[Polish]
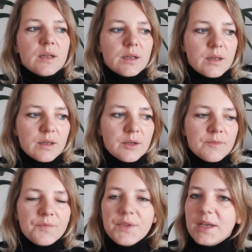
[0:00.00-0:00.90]
yy,
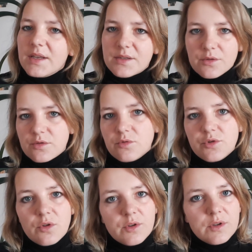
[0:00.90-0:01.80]
nie jest
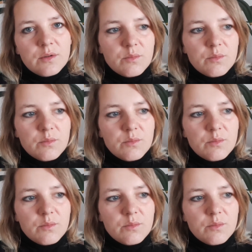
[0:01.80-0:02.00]
rozluźniony,